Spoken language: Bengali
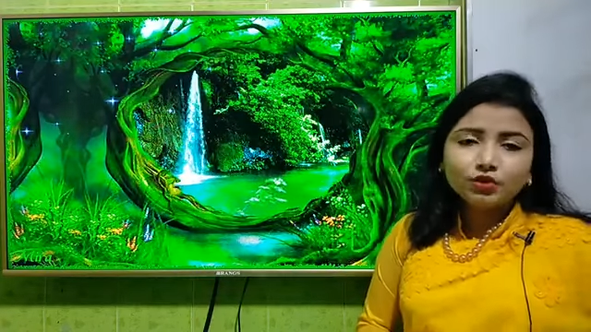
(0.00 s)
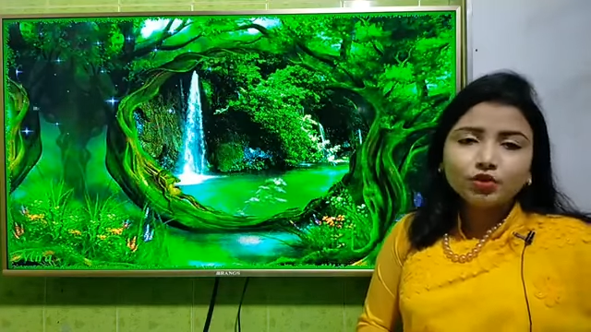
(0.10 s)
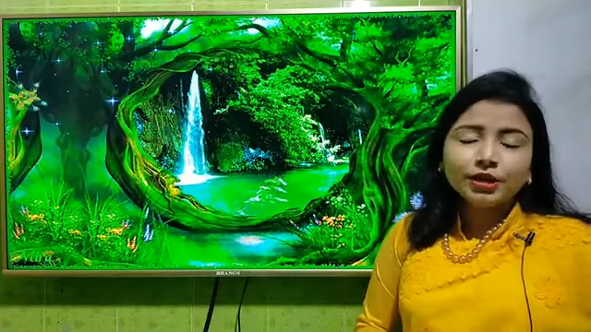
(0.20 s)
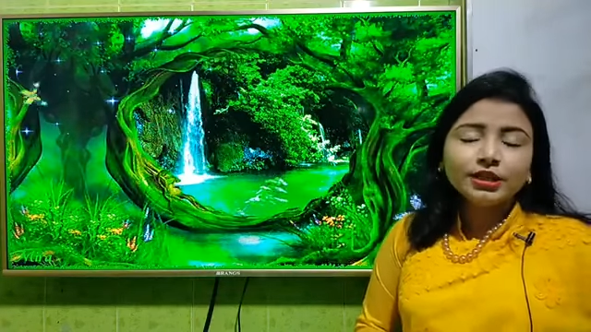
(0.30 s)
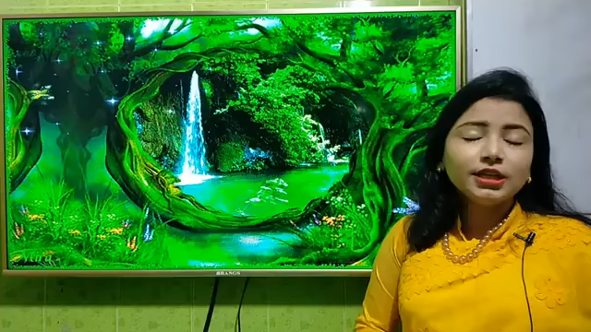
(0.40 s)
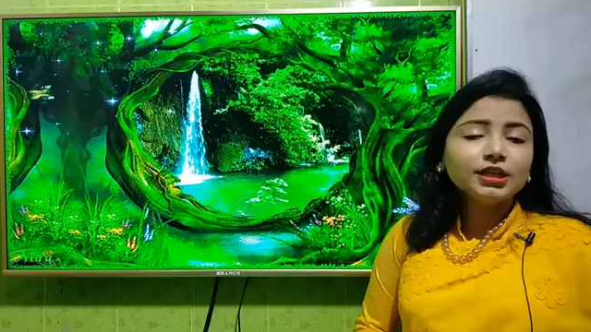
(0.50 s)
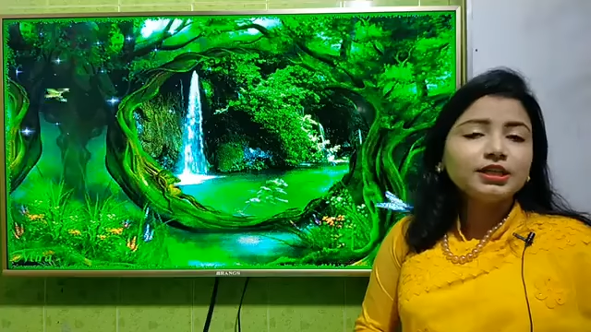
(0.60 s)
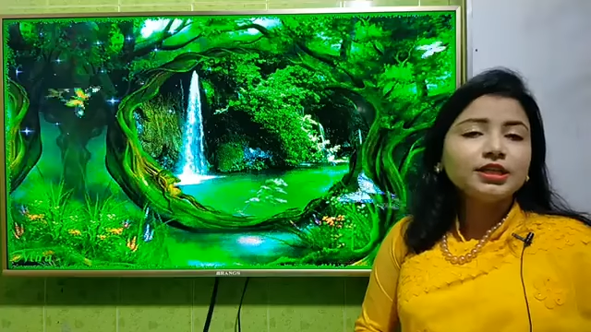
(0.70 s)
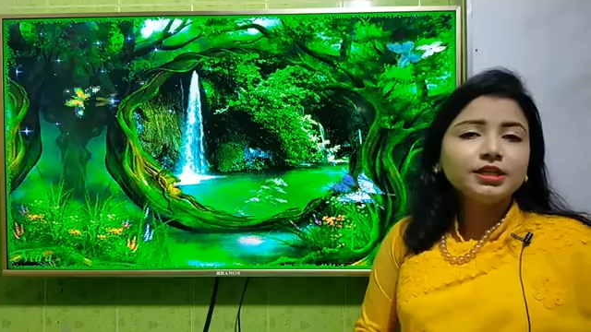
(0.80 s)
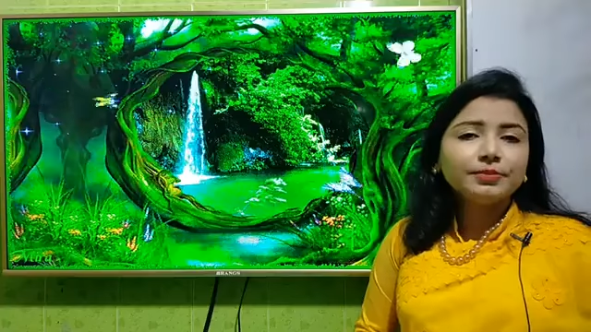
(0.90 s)
তোমরা কি কি
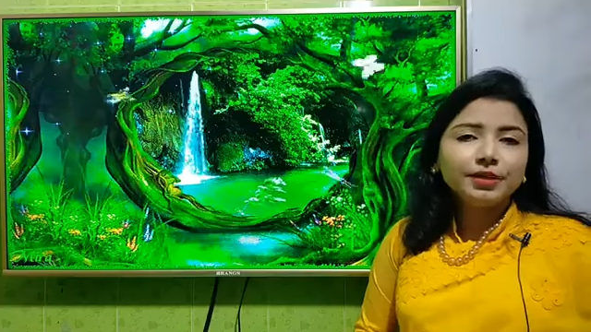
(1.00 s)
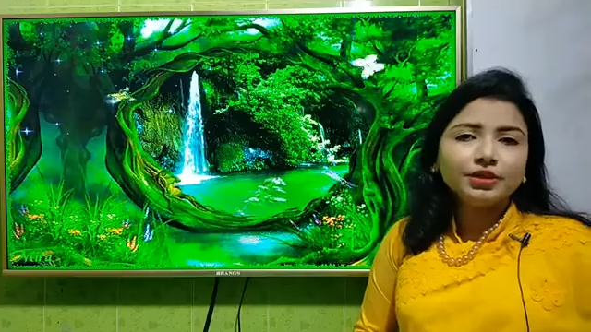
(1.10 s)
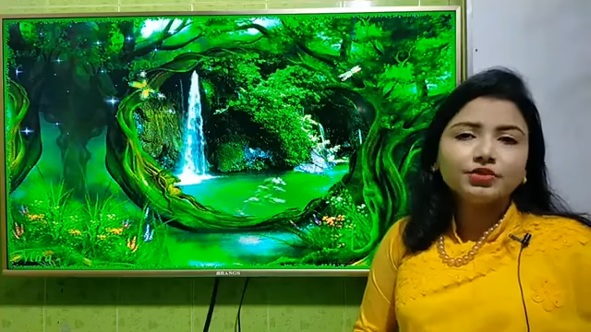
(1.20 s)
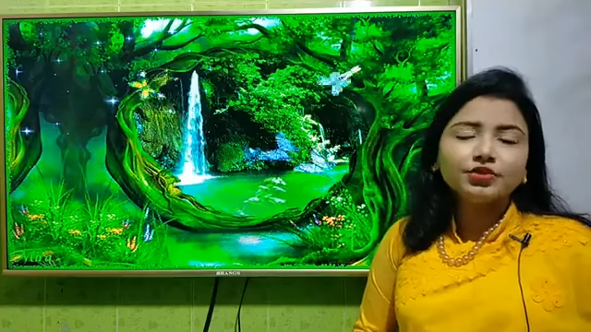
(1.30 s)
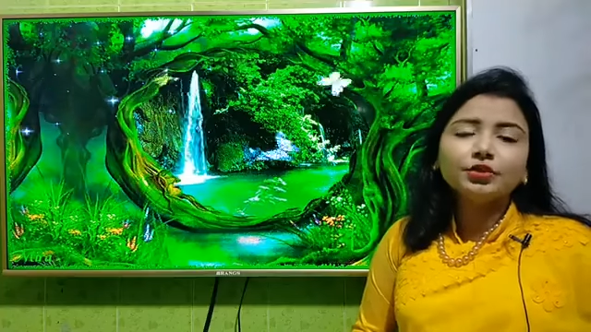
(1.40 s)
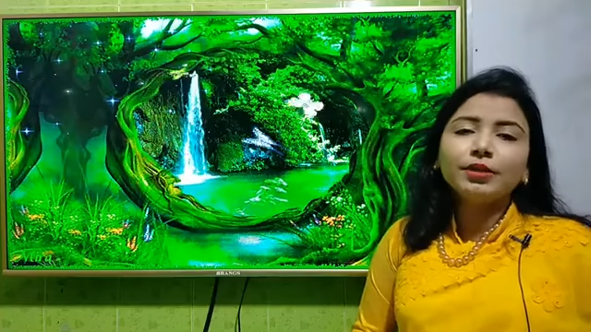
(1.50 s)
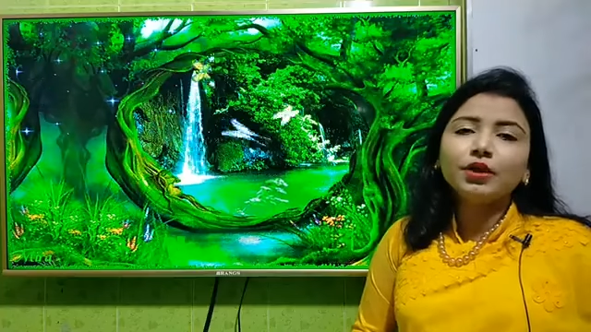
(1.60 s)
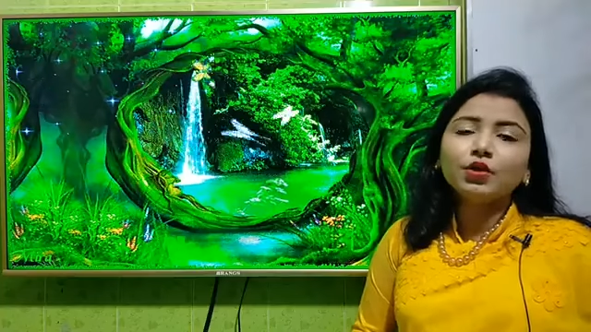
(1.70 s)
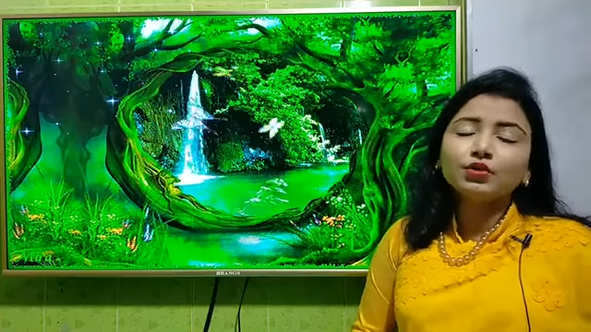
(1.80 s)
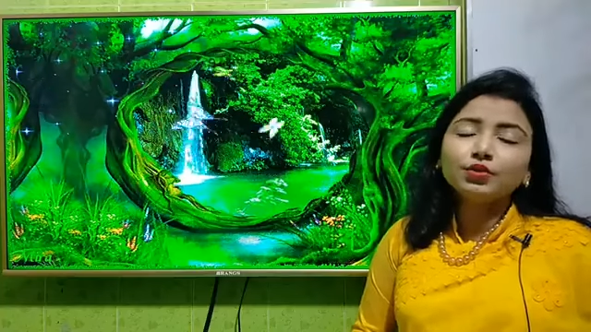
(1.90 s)
শিখতে পেরেছো বা
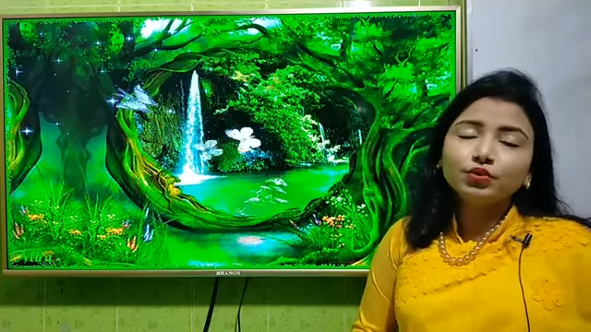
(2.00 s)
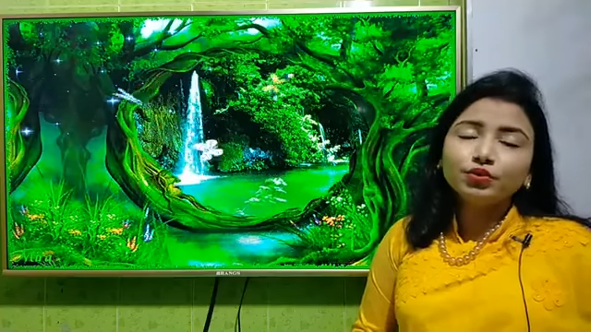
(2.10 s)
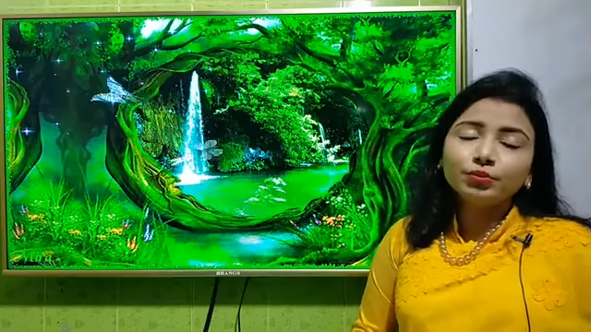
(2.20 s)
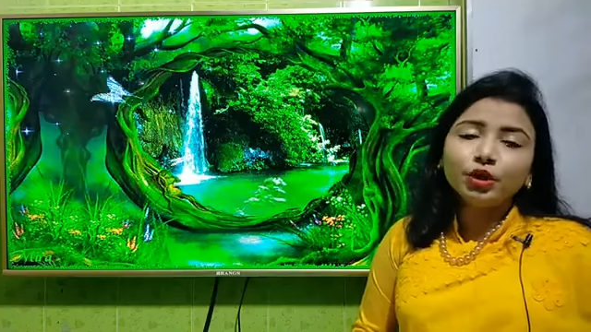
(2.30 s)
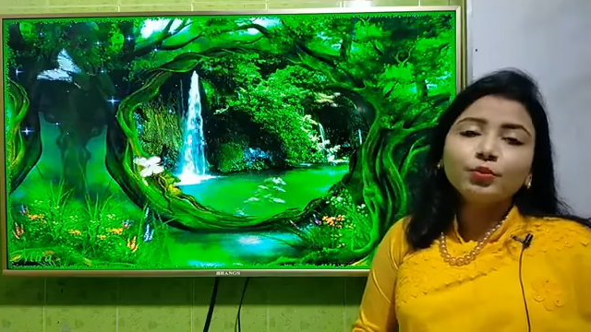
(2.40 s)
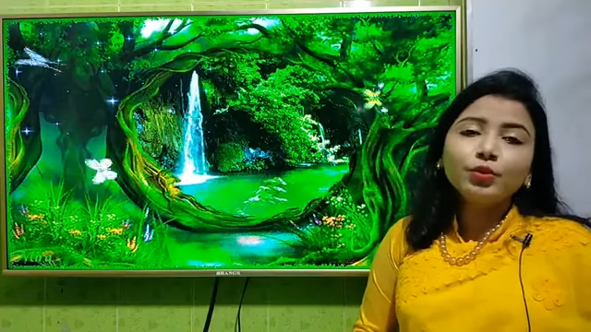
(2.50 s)
কতটুকু তোমরা